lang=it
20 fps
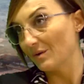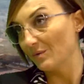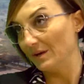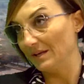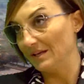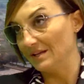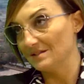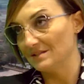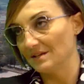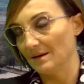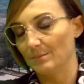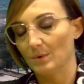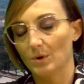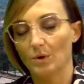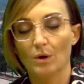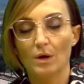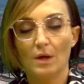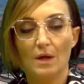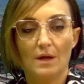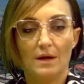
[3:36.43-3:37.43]
quindi
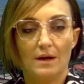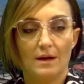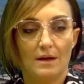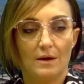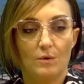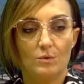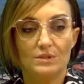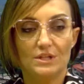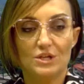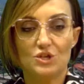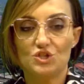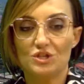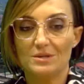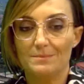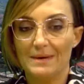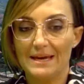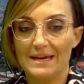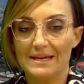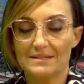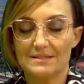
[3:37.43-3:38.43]
siamo eh, 11
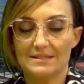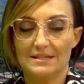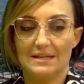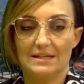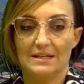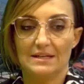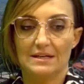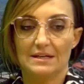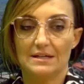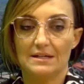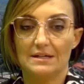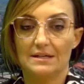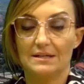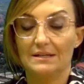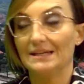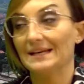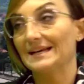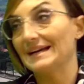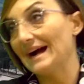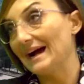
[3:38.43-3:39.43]
mesi in,
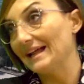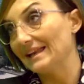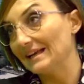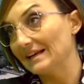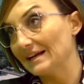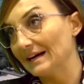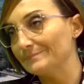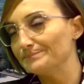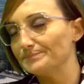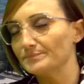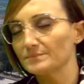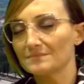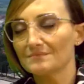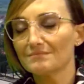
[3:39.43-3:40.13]
in carica